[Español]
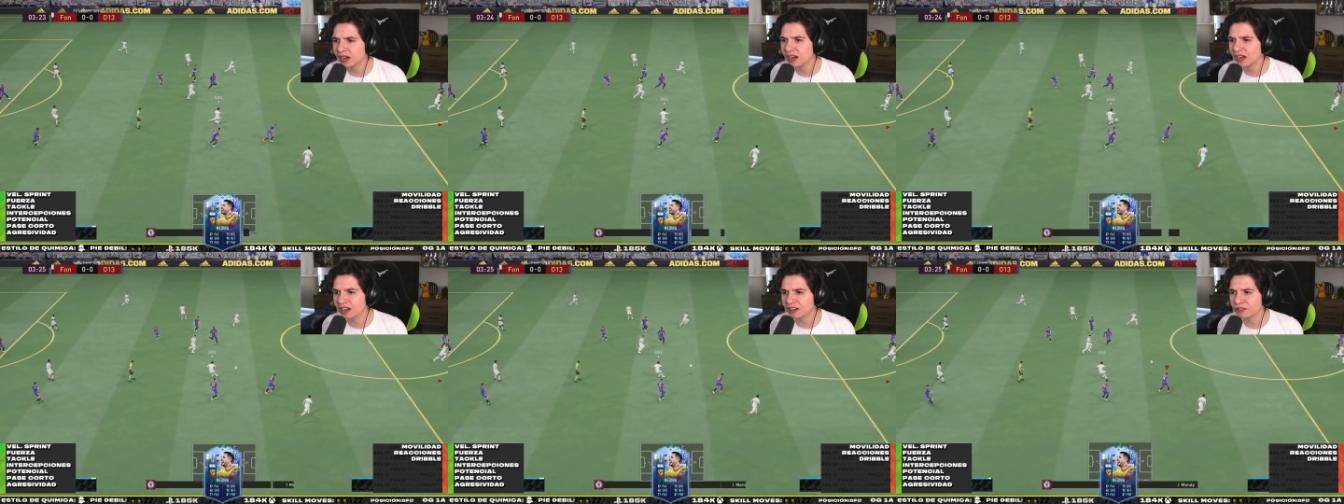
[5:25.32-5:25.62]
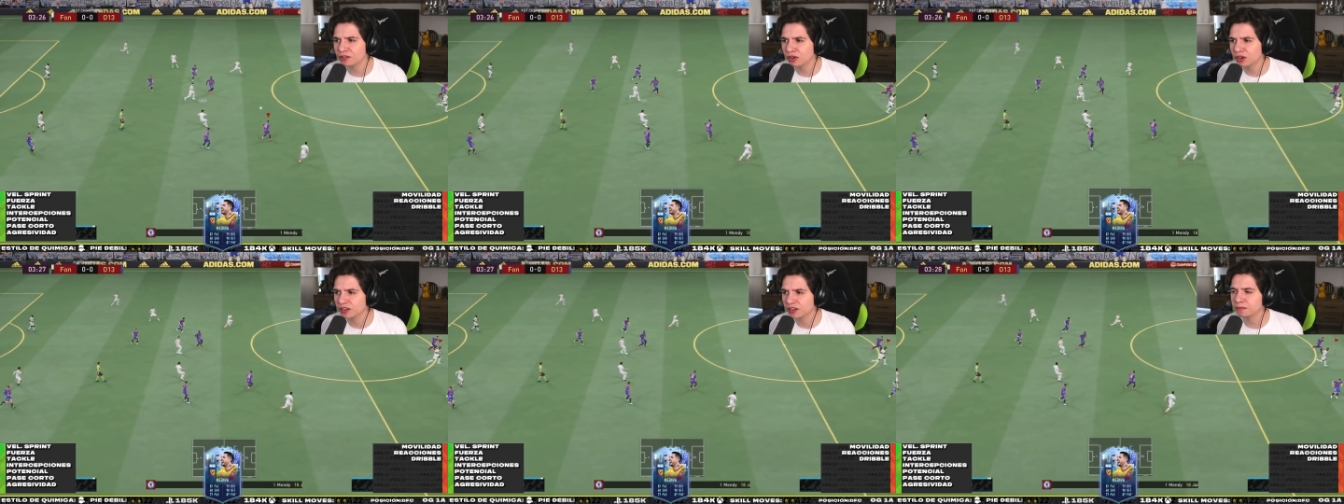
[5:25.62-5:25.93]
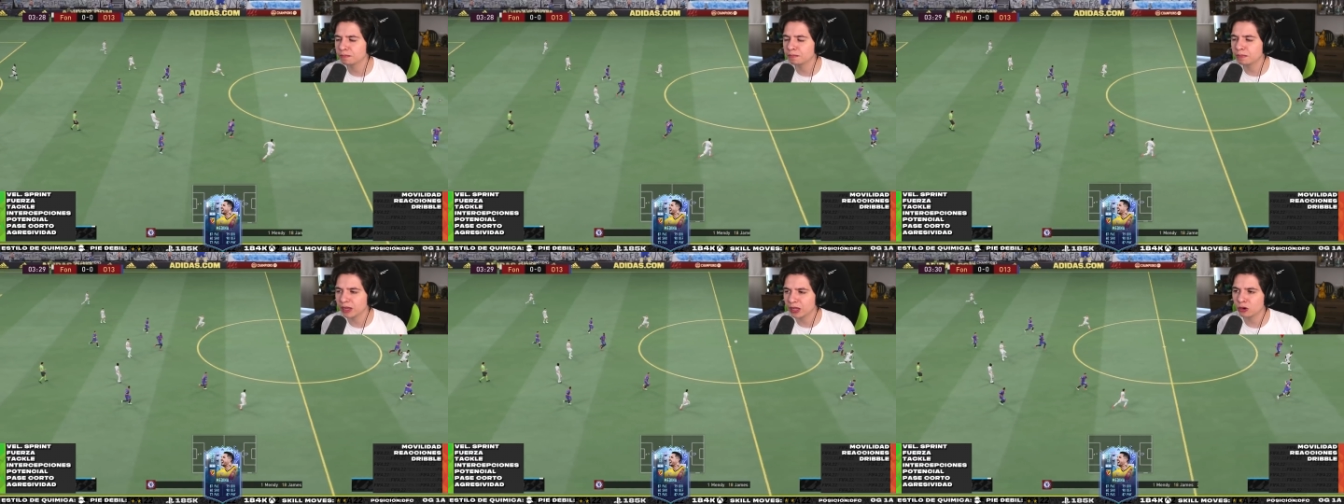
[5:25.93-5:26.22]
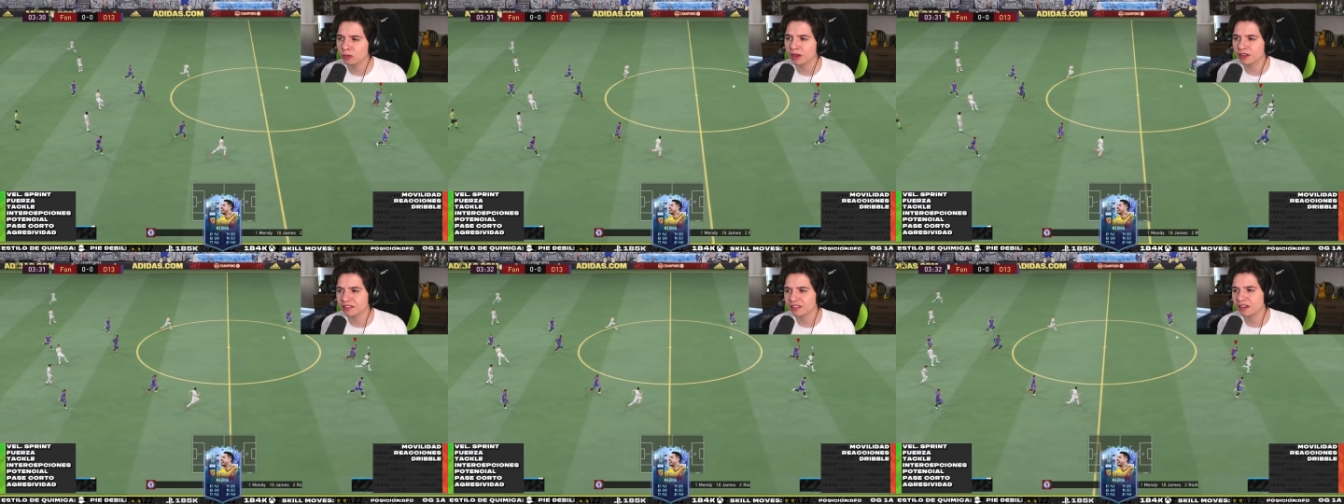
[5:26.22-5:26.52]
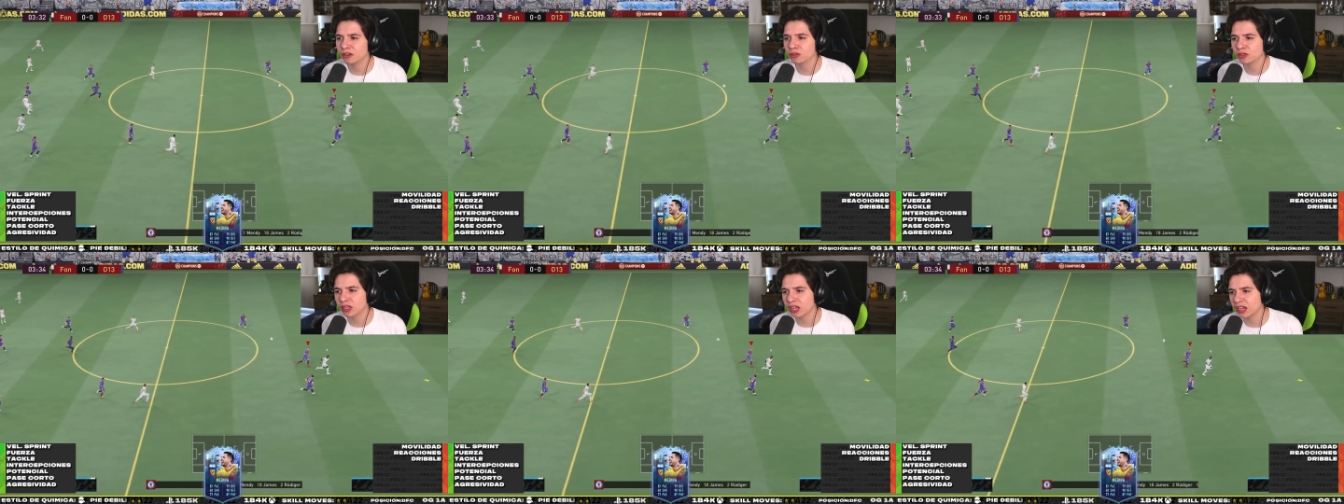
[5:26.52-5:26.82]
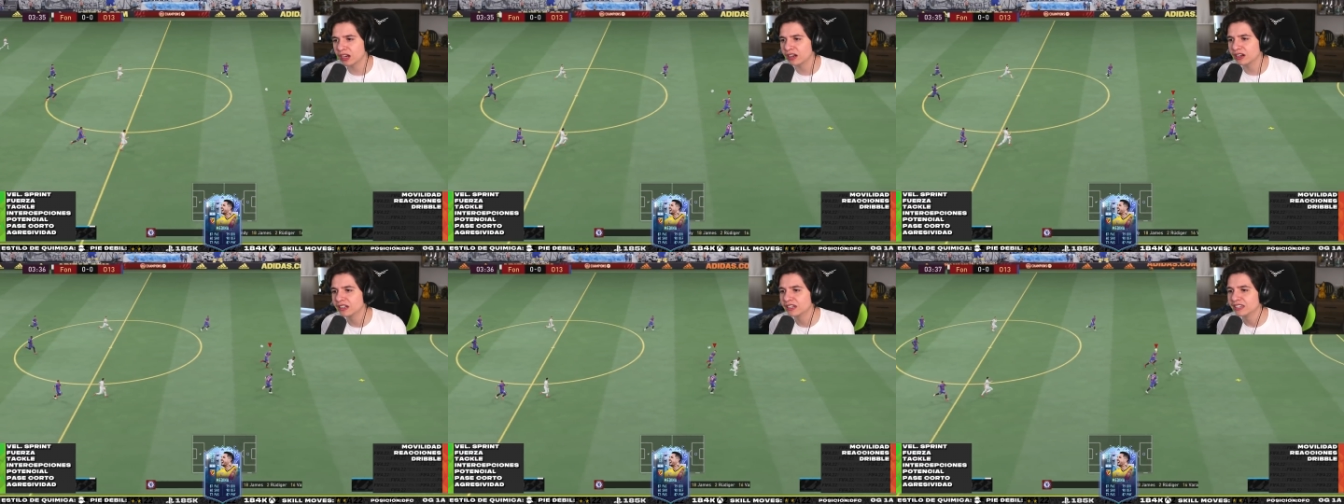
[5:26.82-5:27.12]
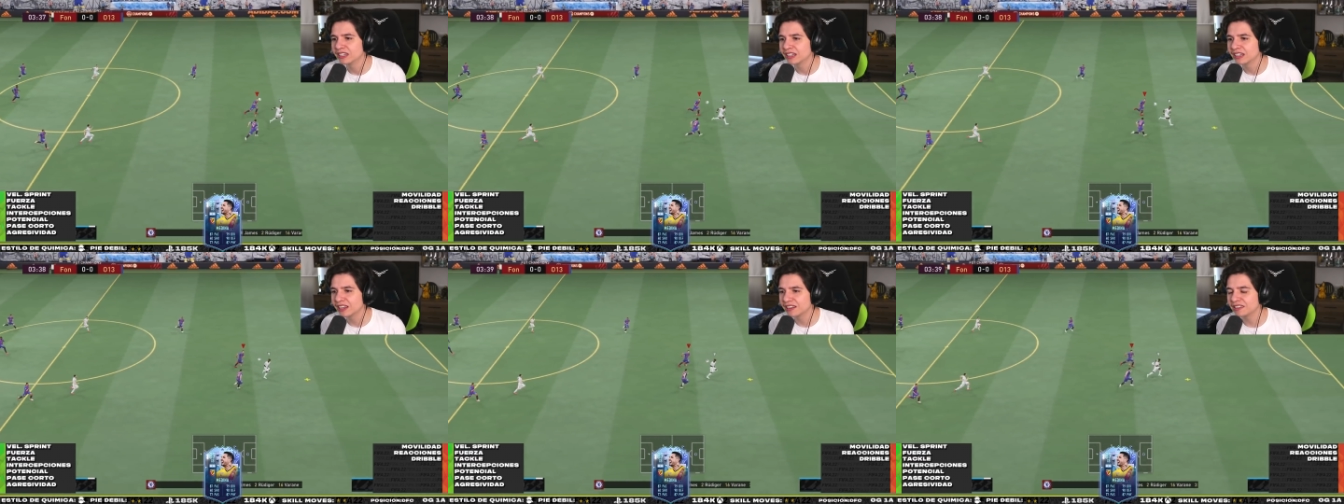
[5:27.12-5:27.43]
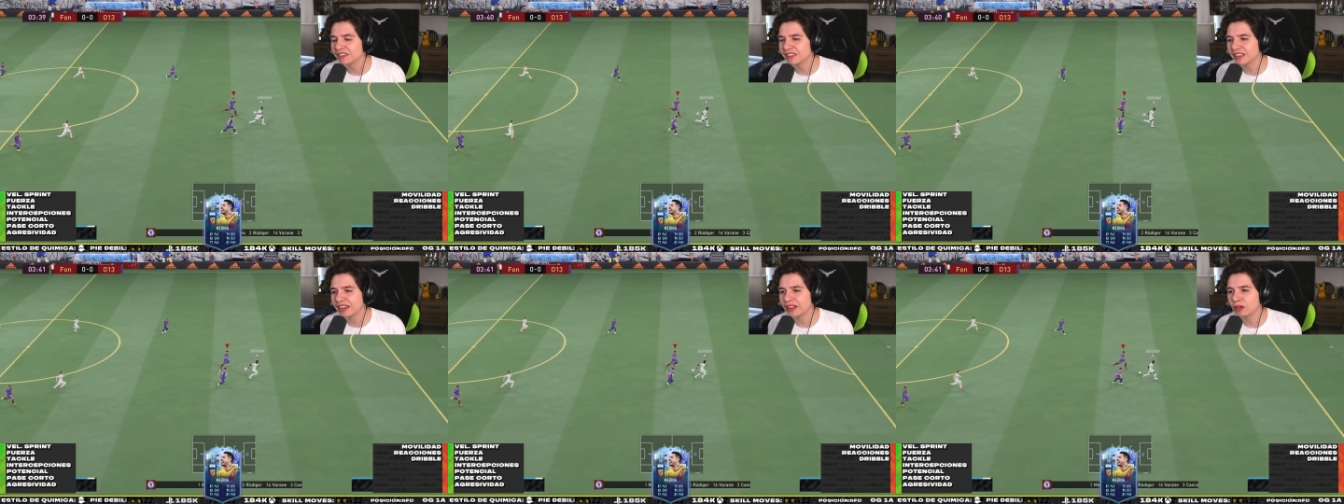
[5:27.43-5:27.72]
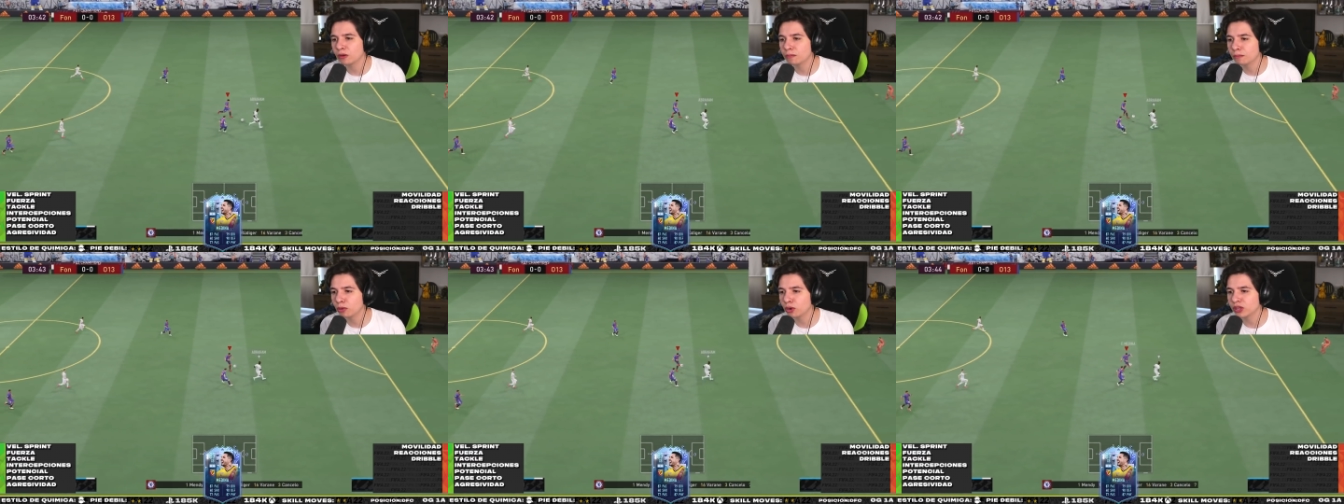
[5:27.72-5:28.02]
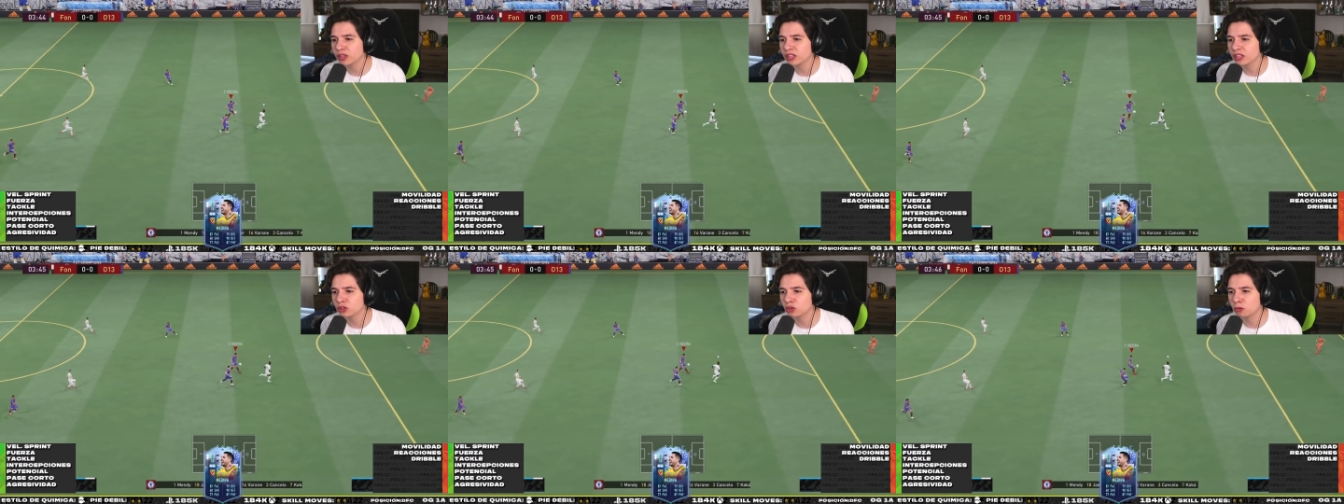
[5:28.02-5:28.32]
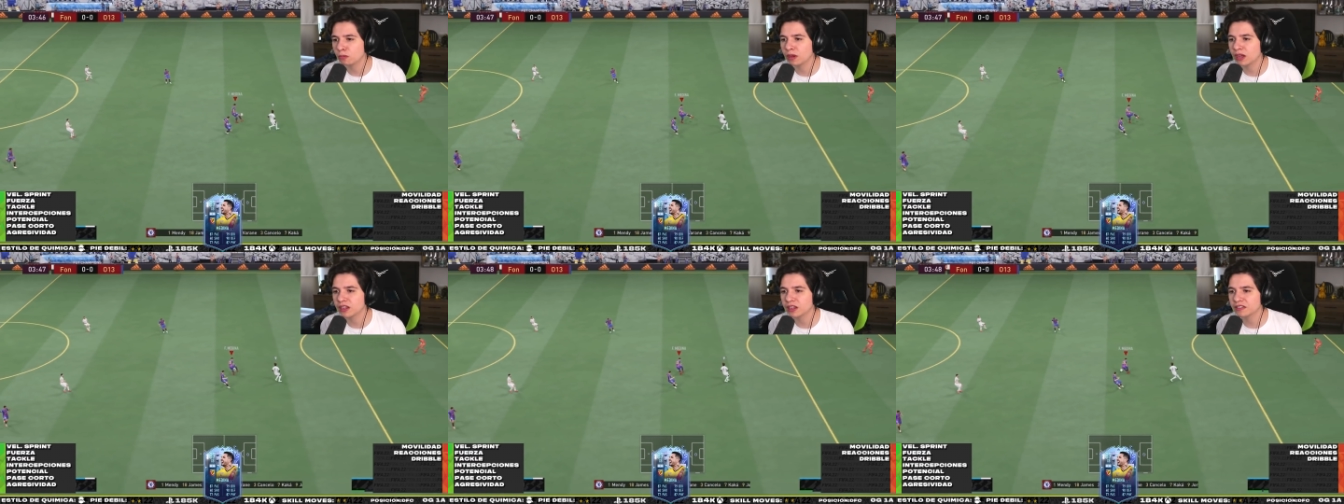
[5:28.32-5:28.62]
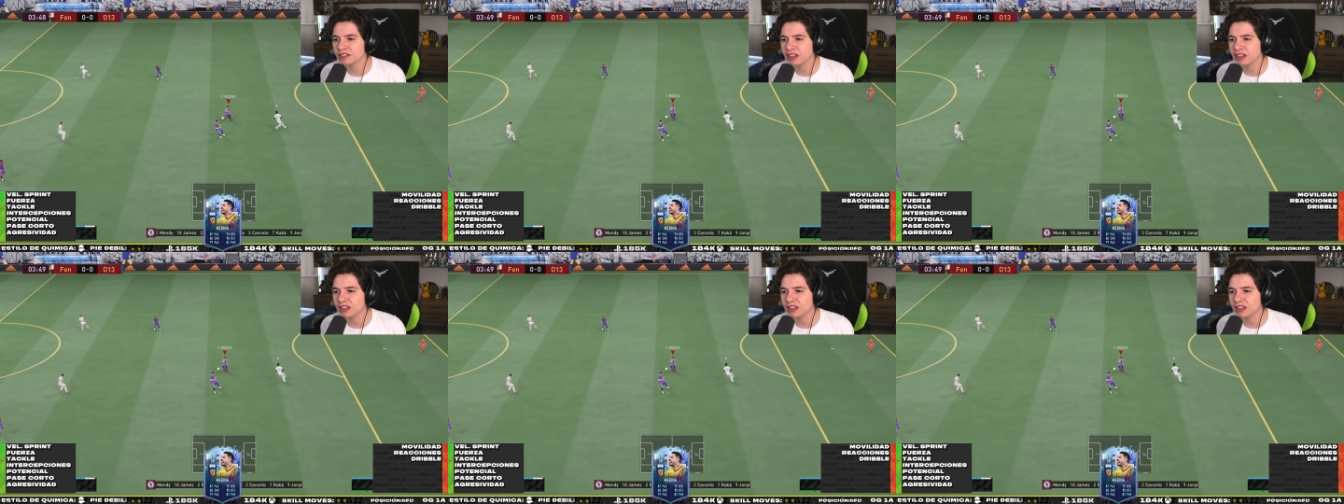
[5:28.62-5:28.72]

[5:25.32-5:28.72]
reacciones, pero vas a notar que sí tarda un poquitito más